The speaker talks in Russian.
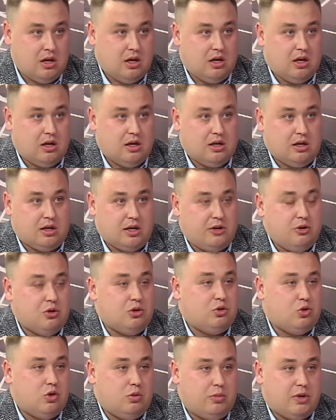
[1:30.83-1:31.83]
А,
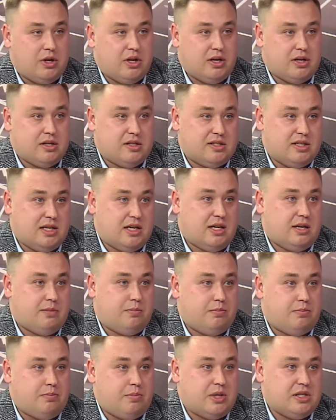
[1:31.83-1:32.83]
район Доброе
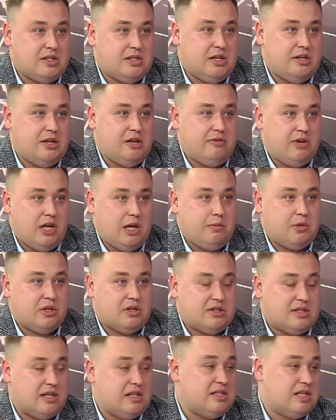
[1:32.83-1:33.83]
за последнее время
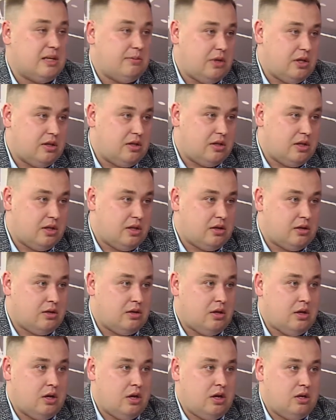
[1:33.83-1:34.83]
стал заметно
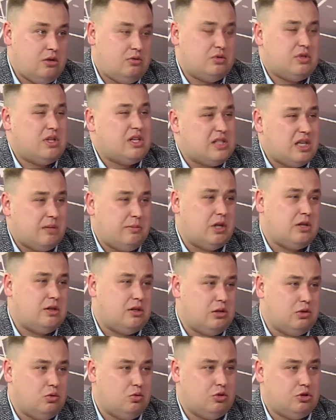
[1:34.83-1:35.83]
ну, стал
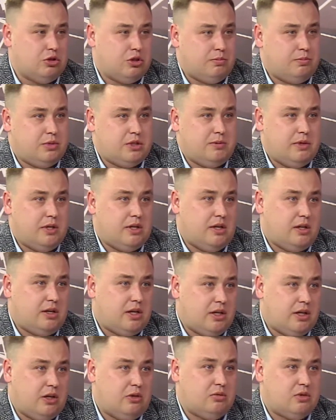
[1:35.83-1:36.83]
заметно лучше. Посмотрите,
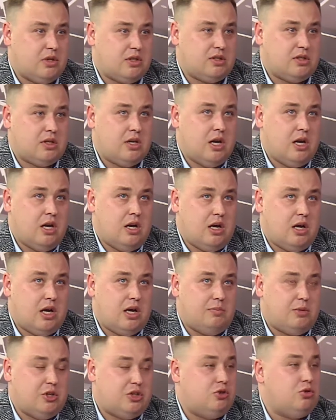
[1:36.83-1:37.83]
какие у нас
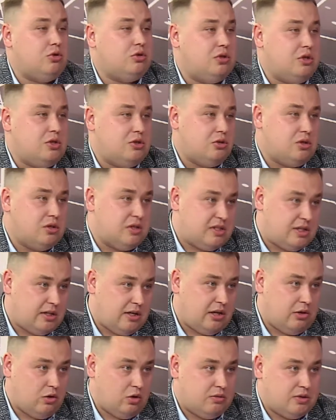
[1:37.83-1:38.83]
а, пешеходные зоны на
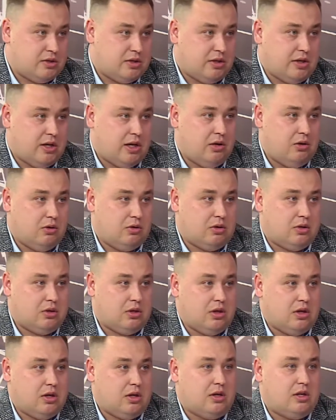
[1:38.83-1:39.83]

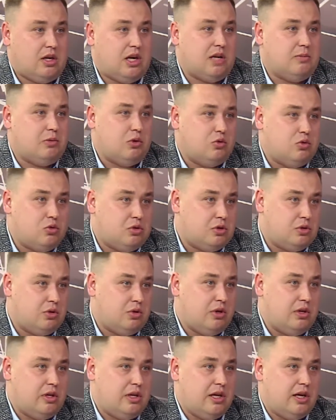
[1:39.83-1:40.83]
Соколова-Соколенка, как
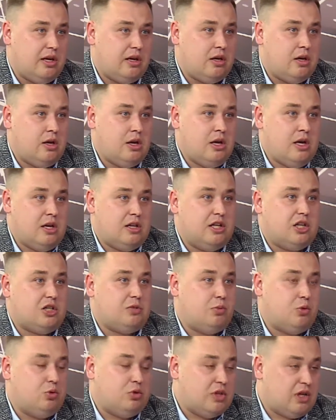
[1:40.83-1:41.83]
благоустроили наш
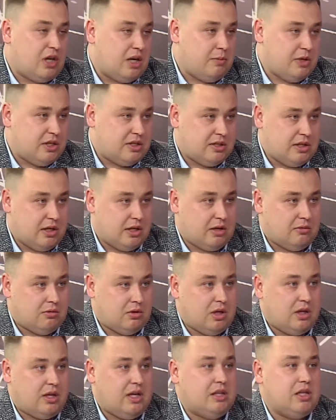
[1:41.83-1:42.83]
пруд на Комиссарова,
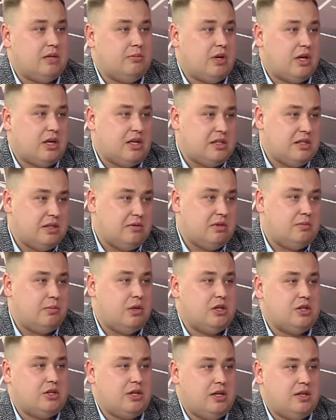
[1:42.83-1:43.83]
какая там красивая
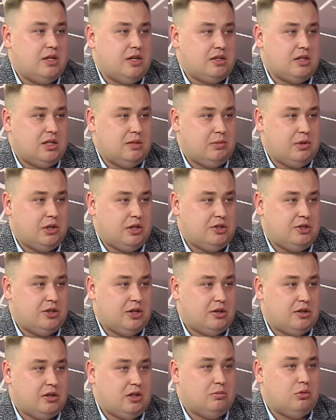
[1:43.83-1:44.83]
большая детская
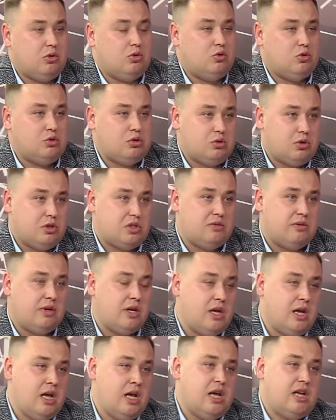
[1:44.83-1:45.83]
площадка, благоустройство
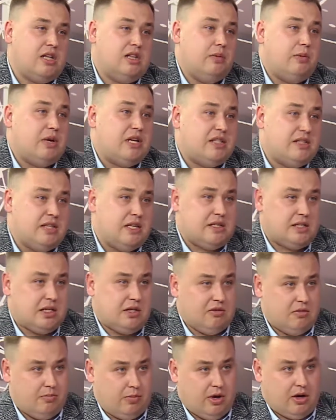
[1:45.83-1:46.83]

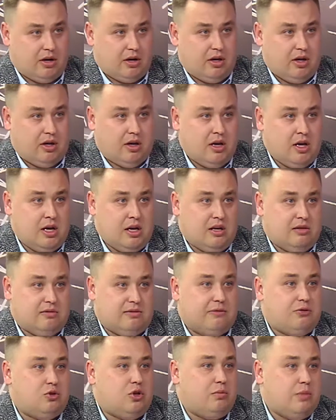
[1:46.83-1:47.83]
Добросельского парка.
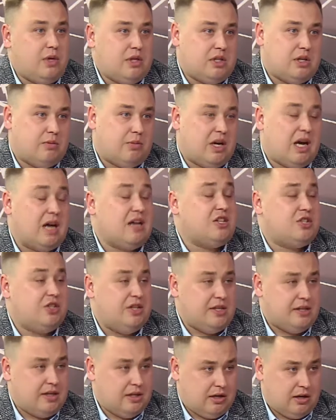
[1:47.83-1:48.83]
Во всем этом, как
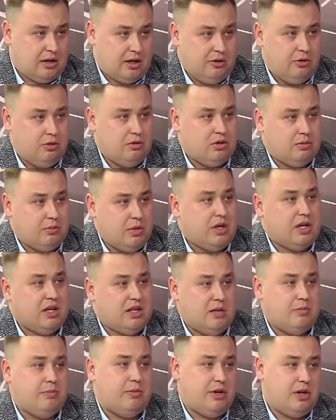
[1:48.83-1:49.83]
жители района, мы
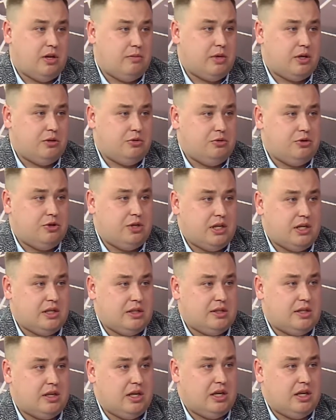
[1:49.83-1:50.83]
хотим принимать
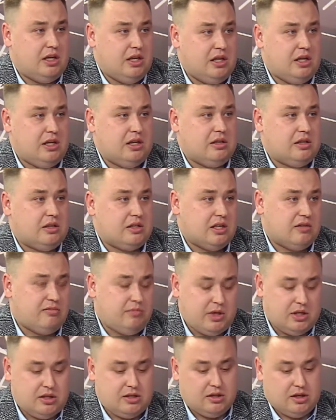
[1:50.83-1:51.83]
участие и
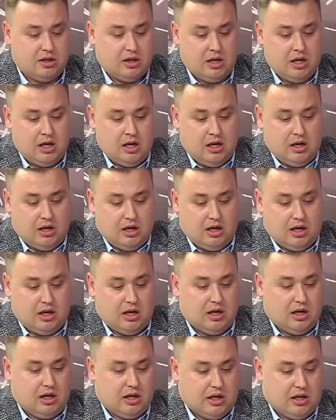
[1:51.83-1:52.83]
совместно
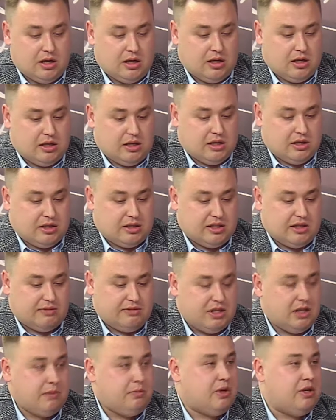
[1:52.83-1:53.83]
а, со
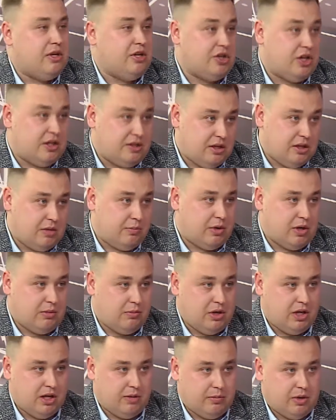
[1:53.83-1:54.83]
всеми решать эти
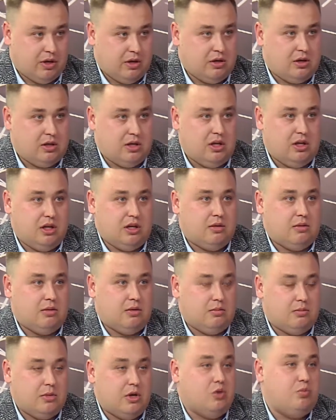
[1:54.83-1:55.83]
проблемы. И
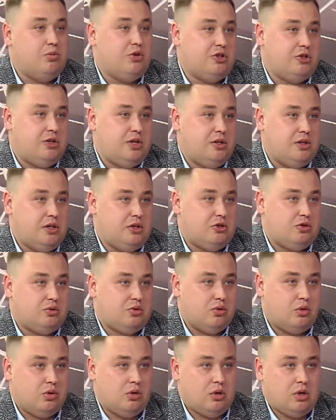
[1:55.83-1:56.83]
мы убеждены,
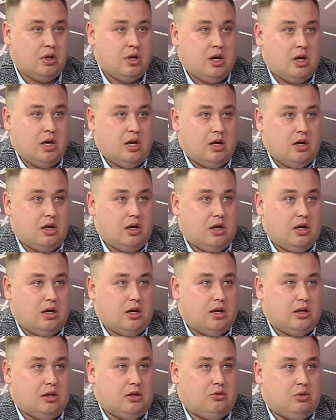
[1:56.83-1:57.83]
что
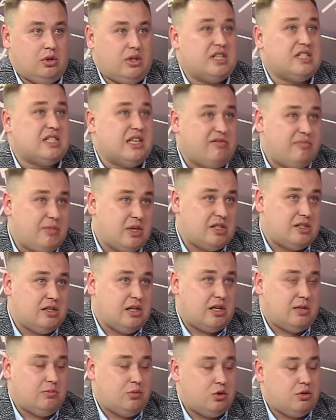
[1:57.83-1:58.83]
а, только совместная
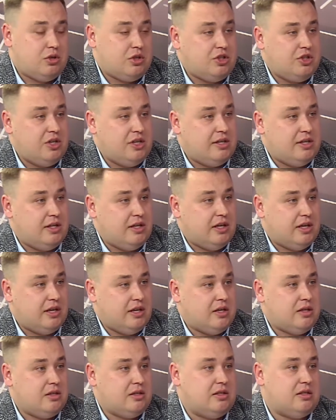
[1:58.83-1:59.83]
работа
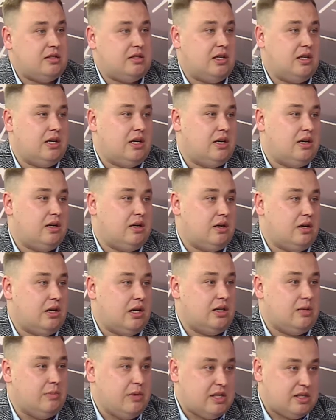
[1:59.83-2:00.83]
жителей с а,
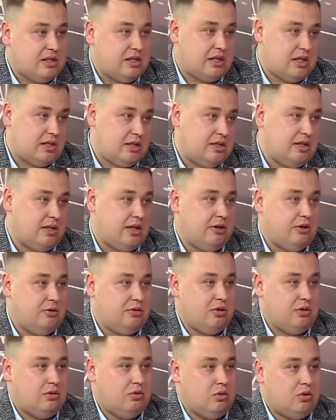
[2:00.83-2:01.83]
администрацией
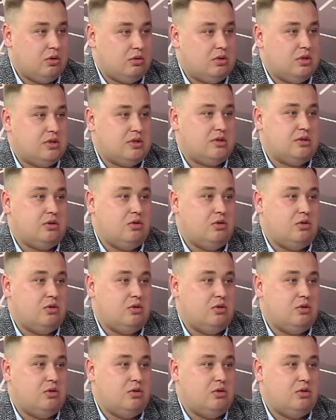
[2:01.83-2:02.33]
района и города, с